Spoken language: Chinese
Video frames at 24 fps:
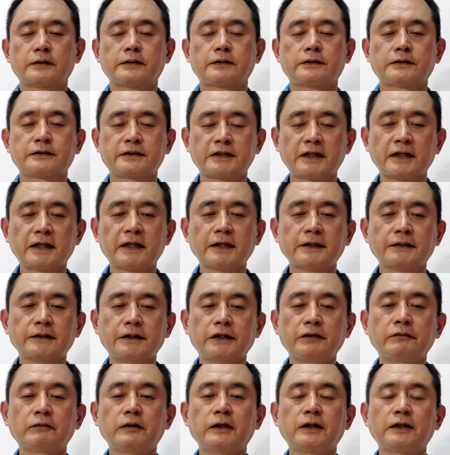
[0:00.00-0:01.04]
再来
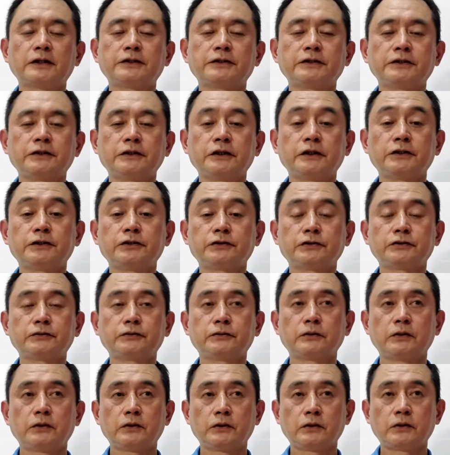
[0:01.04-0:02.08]
另外一个体验就是
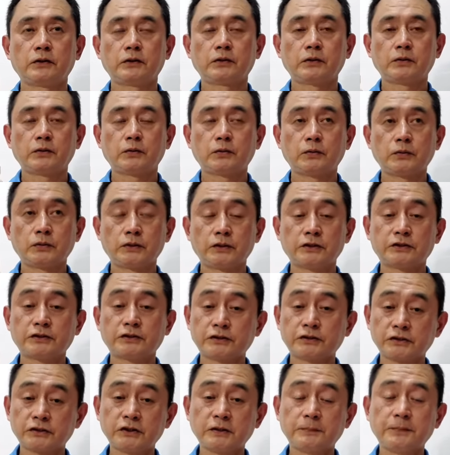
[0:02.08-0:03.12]
我的
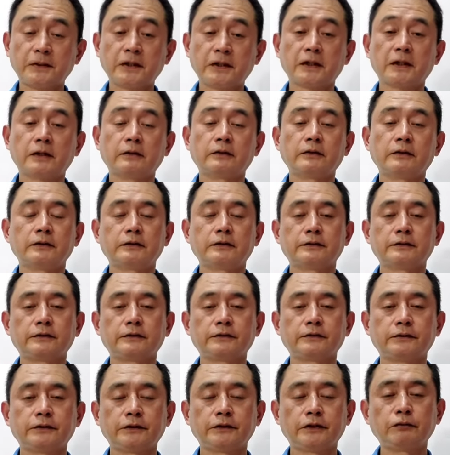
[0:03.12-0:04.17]
视力变好了，
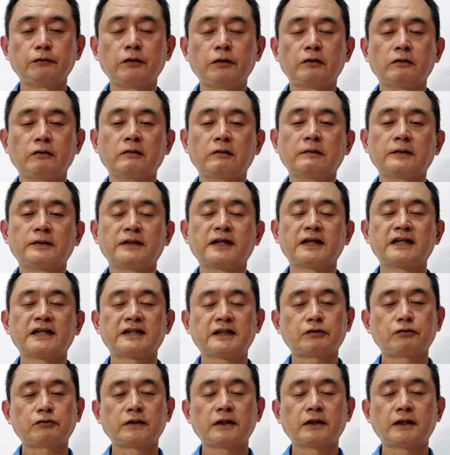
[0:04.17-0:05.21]
因为我们大
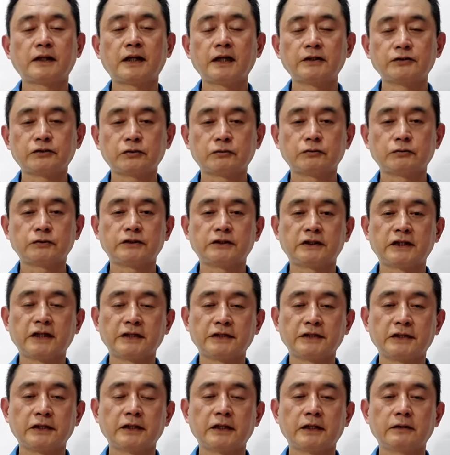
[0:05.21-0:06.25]
家都在看手机、看
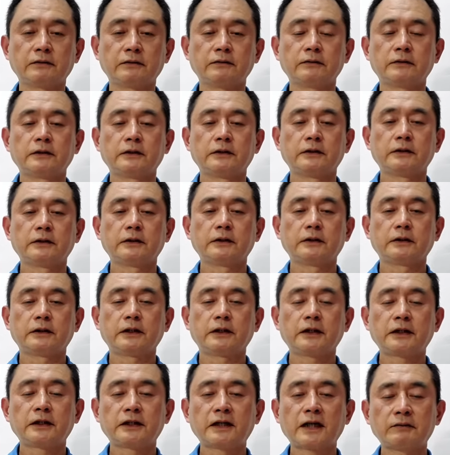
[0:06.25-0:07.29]
电脑，
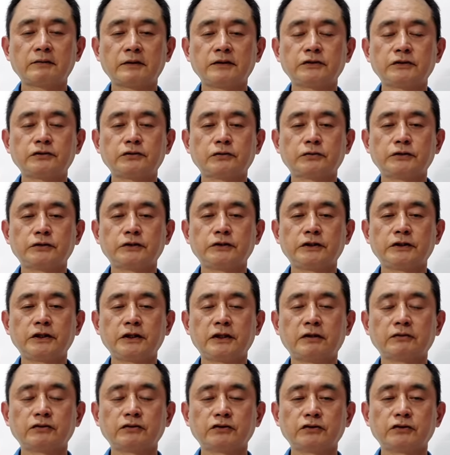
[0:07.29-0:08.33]
当看完手机、电
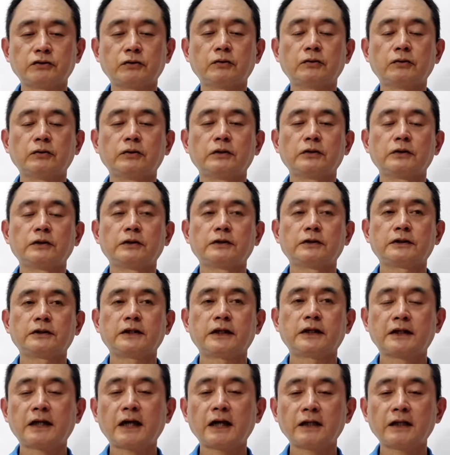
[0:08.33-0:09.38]
脑之后。再
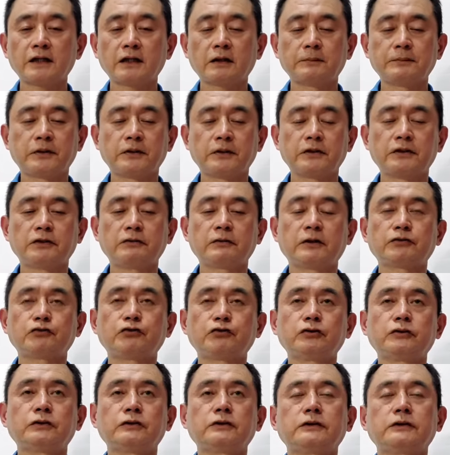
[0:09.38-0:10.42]
看到别的地方
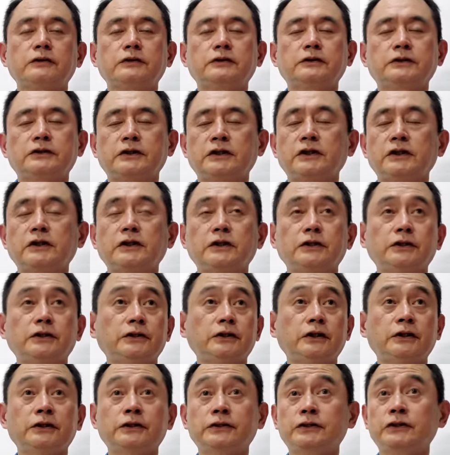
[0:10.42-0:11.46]
去，整个
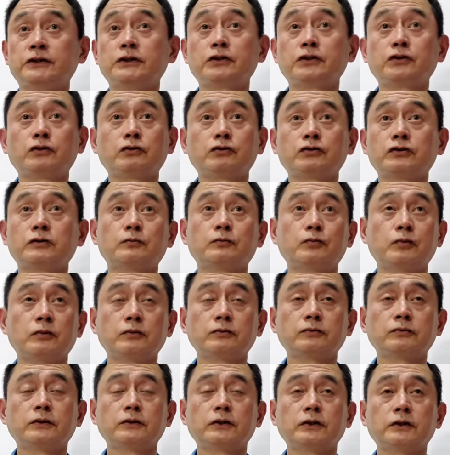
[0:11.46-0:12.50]
眼睛都是模
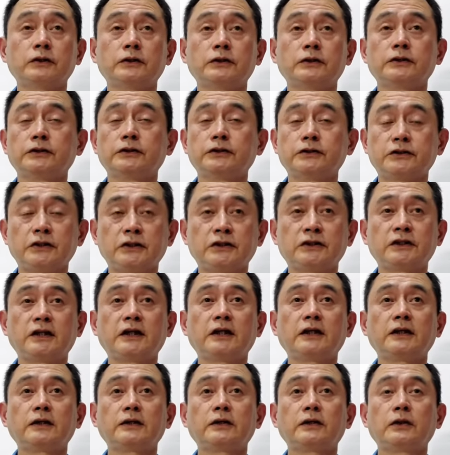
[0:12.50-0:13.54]
糊的。现在
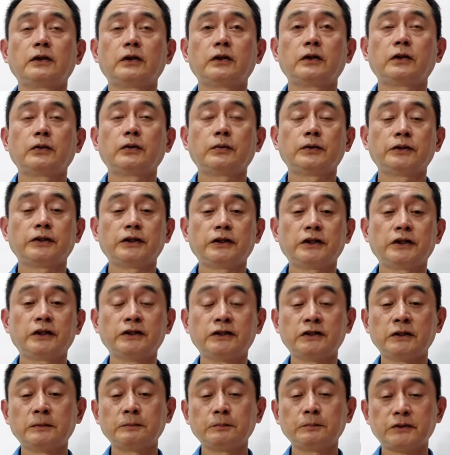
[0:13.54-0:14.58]
呢，我的眼
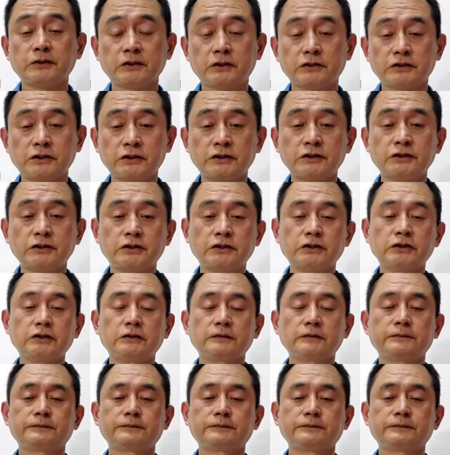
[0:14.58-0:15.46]
睛比较清晰，